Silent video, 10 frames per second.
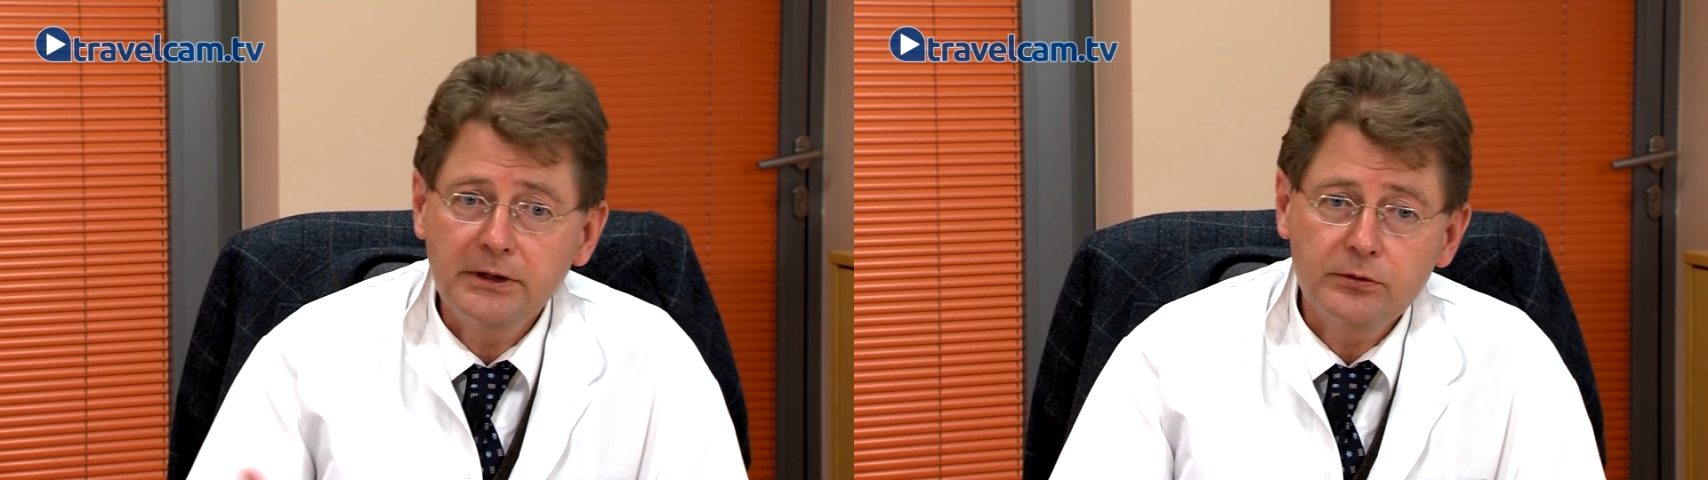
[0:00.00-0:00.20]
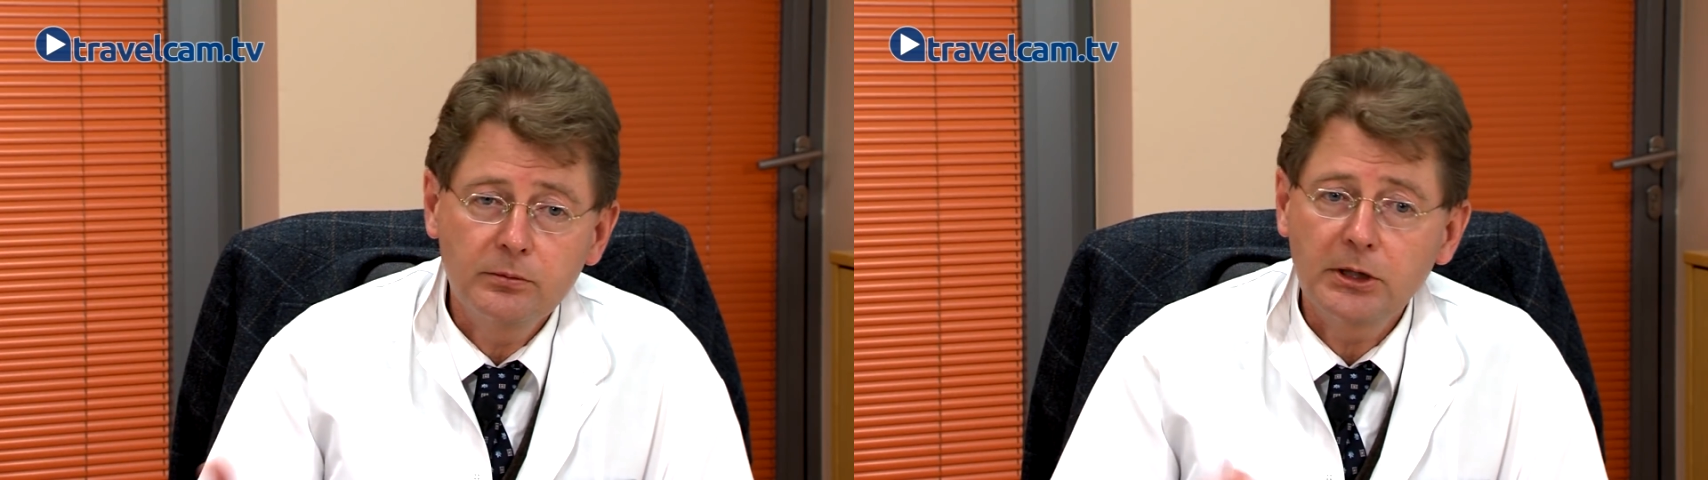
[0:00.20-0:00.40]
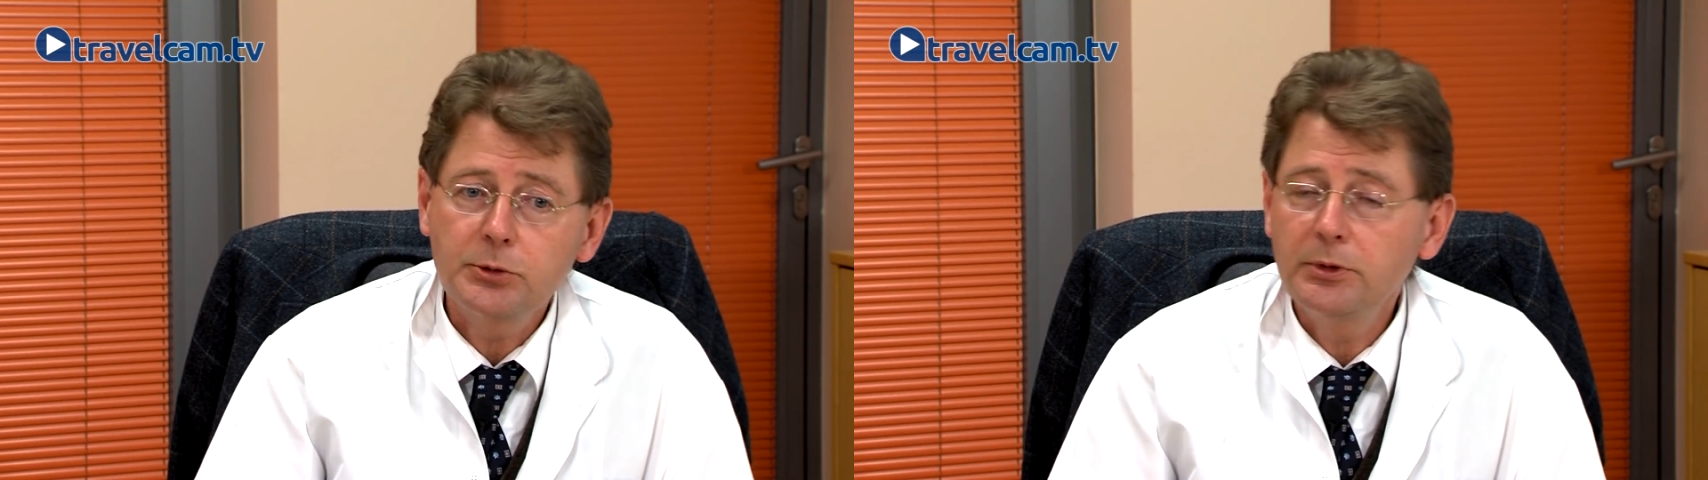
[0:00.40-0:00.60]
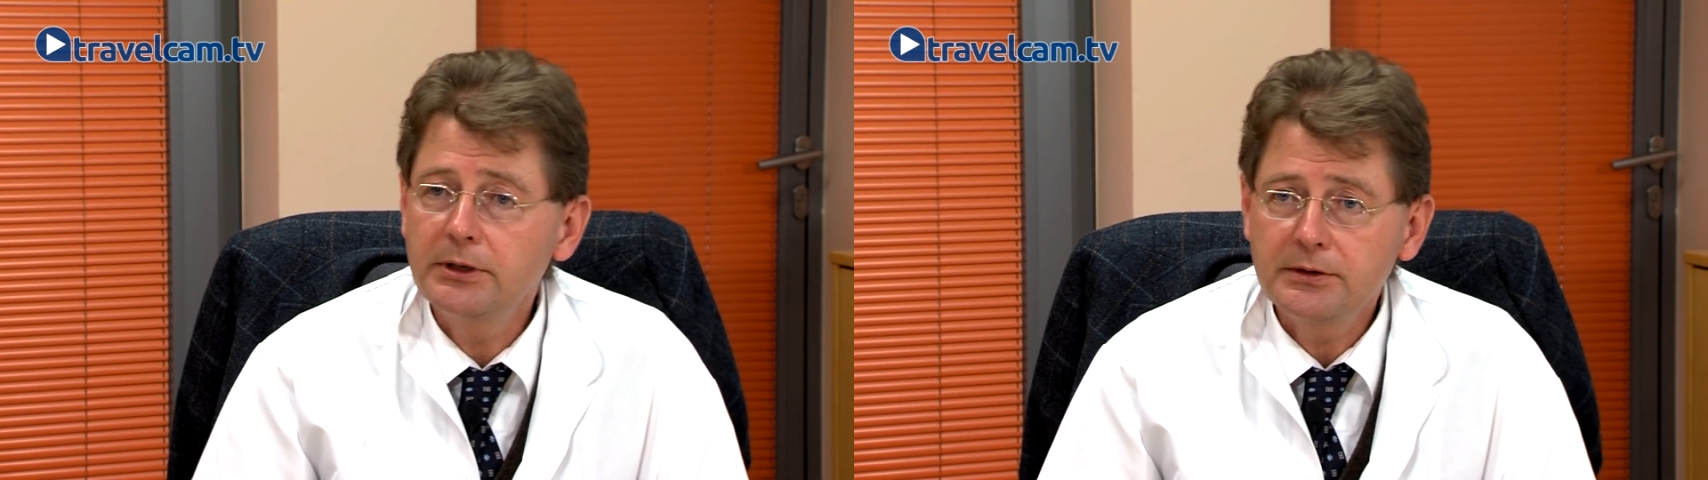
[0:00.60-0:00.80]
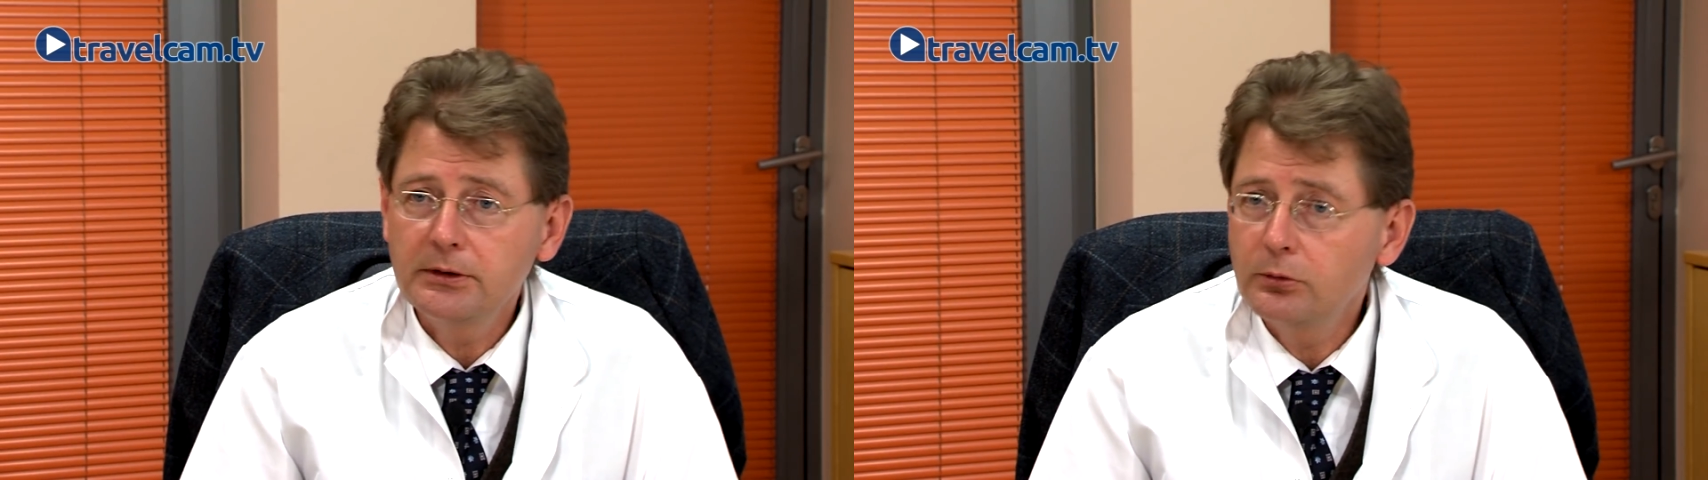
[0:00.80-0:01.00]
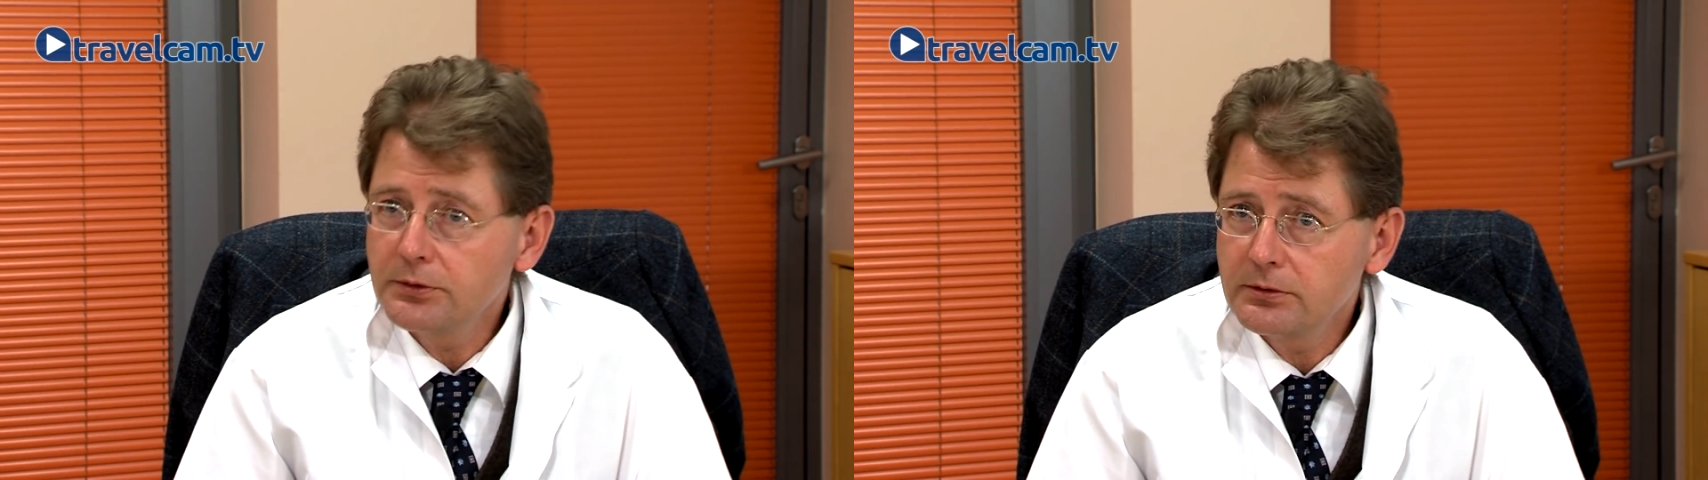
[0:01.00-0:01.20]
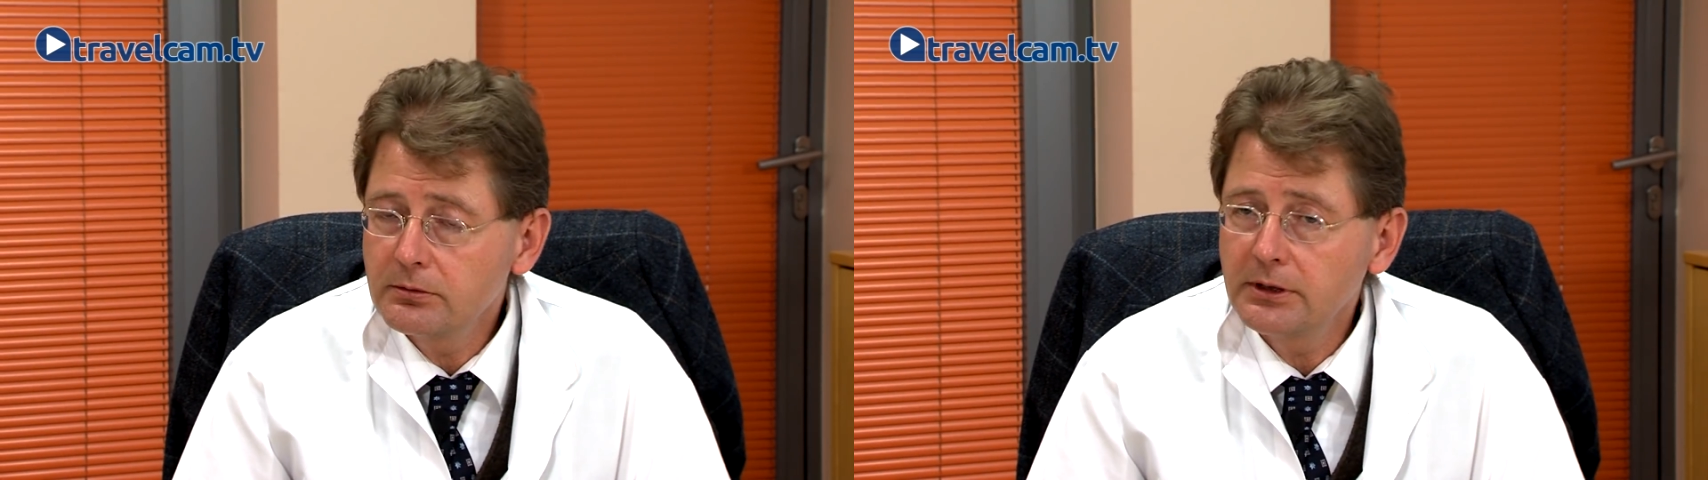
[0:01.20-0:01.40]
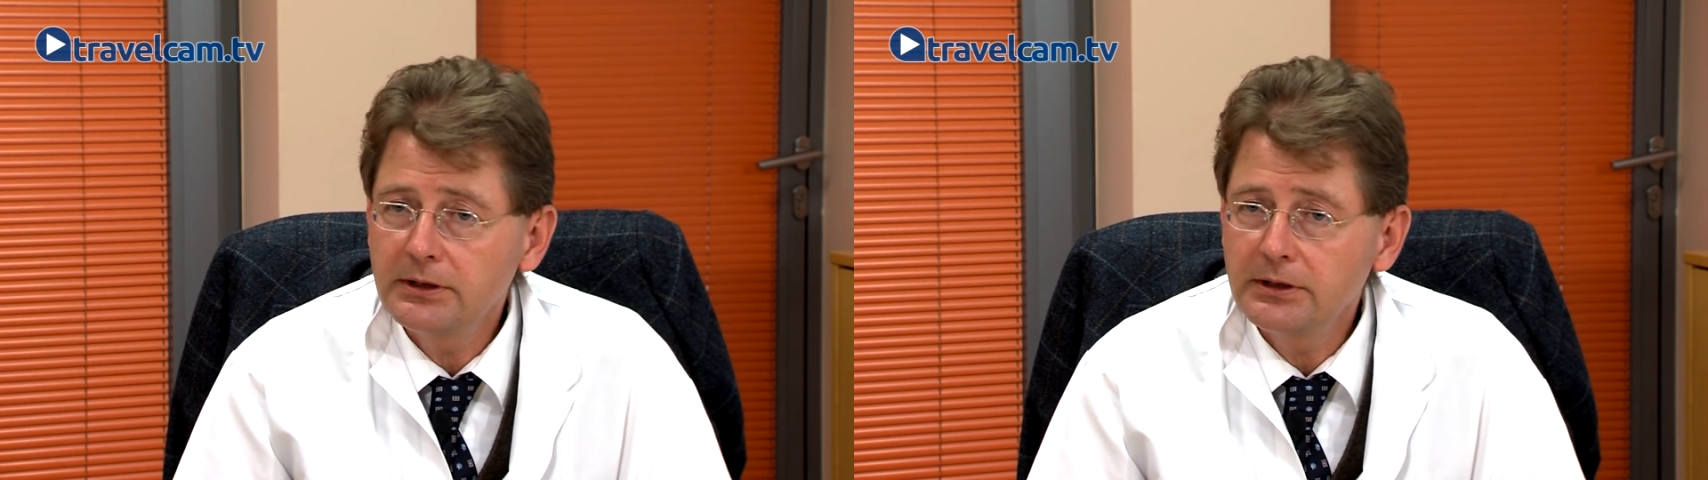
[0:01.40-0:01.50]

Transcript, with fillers: wie zum Beispiel das die Russen oder